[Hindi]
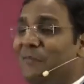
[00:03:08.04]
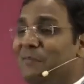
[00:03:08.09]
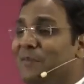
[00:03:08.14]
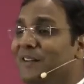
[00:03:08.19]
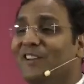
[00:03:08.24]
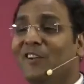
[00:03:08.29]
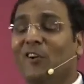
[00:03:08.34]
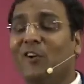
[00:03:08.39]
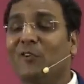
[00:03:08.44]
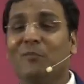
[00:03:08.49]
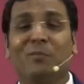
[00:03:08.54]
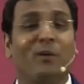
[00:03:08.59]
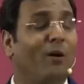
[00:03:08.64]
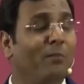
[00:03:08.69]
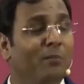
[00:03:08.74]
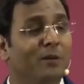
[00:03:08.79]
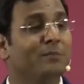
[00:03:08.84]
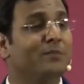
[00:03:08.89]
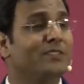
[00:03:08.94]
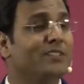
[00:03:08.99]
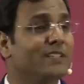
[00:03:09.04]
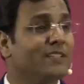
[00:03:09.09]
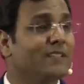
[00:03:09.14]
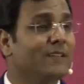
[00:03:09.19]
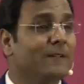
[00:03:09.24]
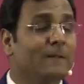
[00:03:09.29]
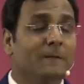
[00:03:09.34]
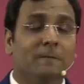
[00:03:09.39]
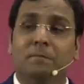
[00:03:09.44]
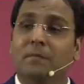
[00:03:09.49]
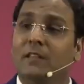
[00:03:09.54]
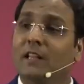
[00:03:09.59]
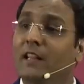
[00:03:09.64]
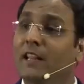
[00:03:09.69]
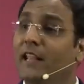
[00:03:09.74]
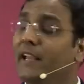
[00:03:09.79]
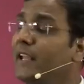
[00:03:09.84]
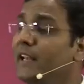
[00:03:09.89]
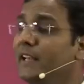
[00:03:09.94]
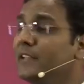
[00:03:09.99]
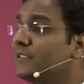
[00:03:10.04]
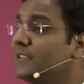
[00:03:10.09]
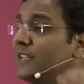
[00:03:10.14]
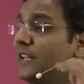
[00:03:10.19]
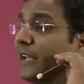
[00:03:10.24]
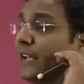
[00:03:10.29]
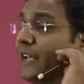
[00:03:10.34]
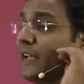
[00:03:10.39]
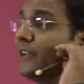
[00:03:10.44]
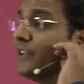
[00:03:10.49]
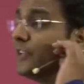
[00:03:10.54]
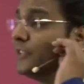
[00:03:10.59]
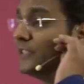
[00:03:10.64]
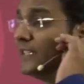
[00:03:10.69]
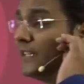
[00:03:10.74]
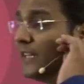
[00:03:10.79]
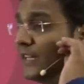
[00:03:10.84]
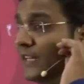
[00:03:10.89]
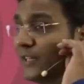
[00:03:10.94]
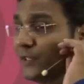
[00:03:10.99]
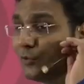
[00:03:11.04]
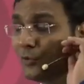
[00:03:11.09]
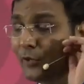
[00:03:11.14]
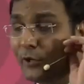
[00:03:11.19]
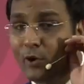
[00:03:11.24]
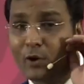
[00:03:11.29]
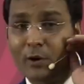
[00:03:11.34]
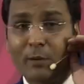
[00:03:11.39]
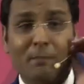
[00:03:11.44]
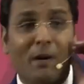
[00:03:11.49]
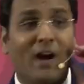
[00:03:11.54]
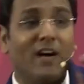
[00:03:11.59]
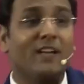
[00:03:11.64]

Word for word: वुड हैव बीन लॉट ऑफ प्रॉब्लम्स लेकिन इसने किसी की नहीं सुनी और ये